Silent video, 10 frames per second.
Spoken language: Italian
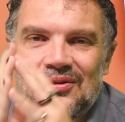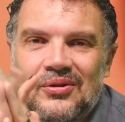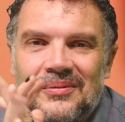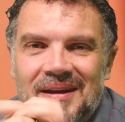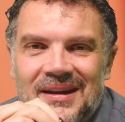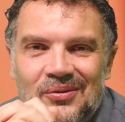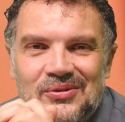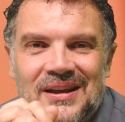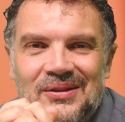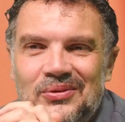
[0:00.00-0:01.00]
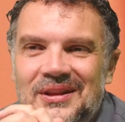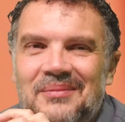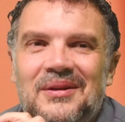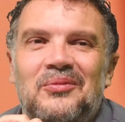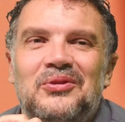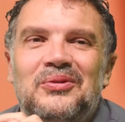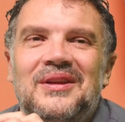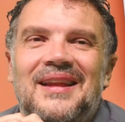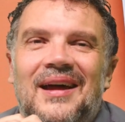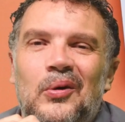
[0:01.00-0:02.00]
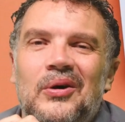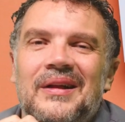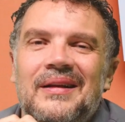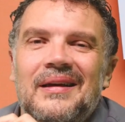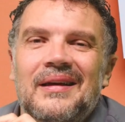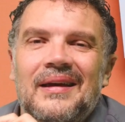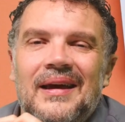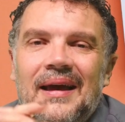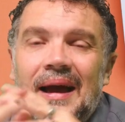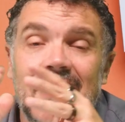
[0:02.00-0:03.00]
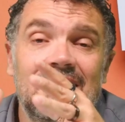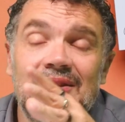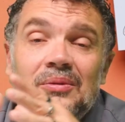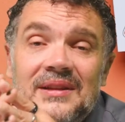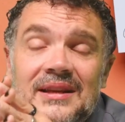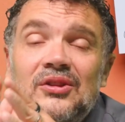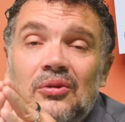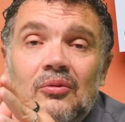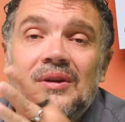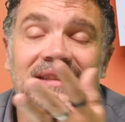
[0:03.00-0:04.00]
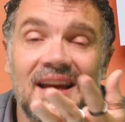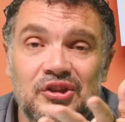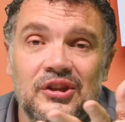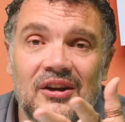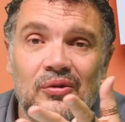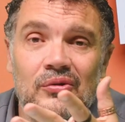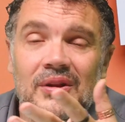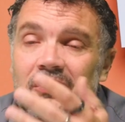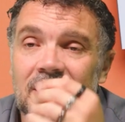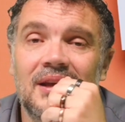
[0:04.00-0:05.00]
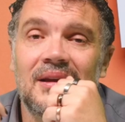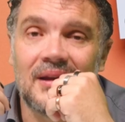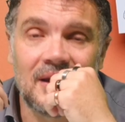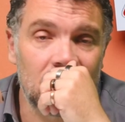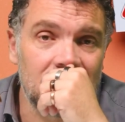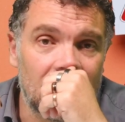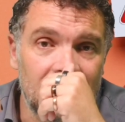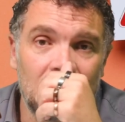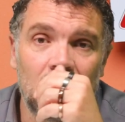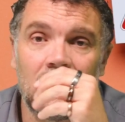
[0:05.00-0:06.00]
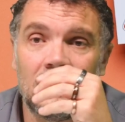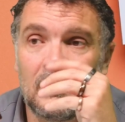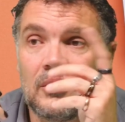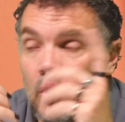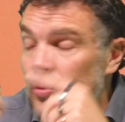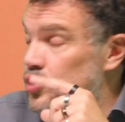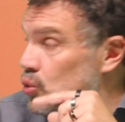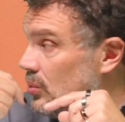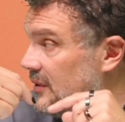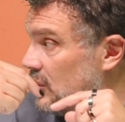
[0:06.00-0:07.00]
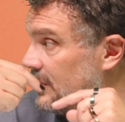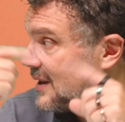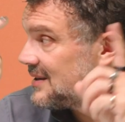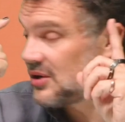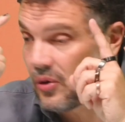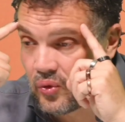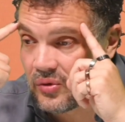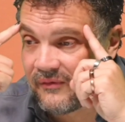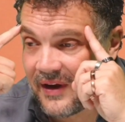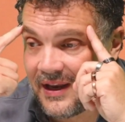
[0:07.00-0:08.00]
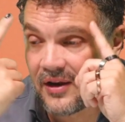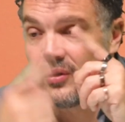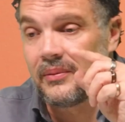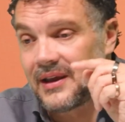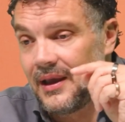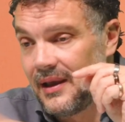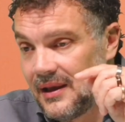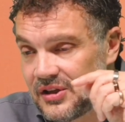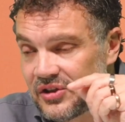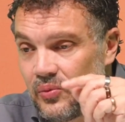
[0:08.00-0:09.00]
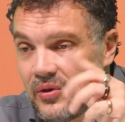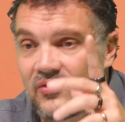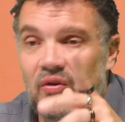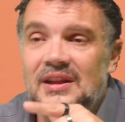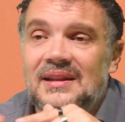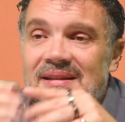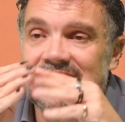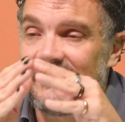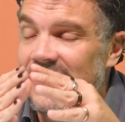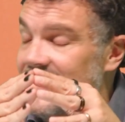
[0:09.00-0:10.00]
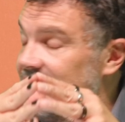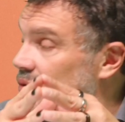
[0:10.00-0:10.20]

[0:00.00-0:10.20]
come usando un termine molto ternano, eh, anche dritto per dritto comunque si esce dalla rotonda, quindi ricordatevelo, non subito, perché sennò uno va in errore, no, perché c'è subito una svolta a destra, vai dritto,